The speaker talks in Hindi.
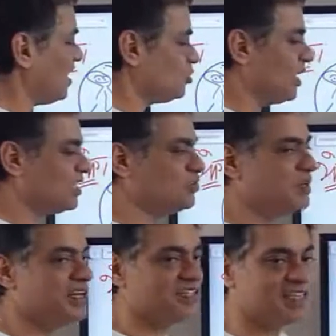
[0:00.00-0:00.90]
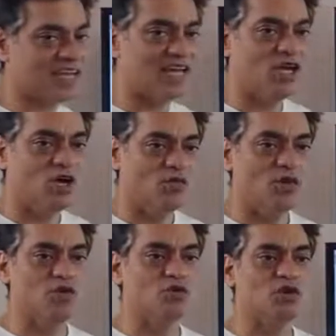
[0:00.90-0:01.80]
वाला जो एक्सपीरियंस है
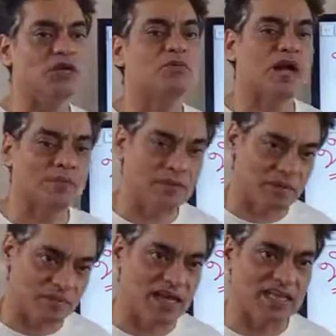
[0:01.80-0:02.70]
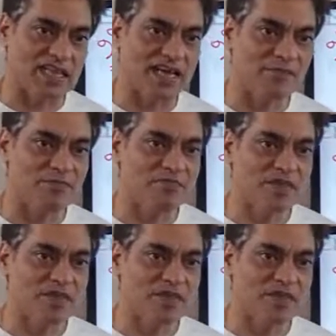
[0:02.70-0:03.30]
वो यूजुअली बुढ़ापे में भी आता है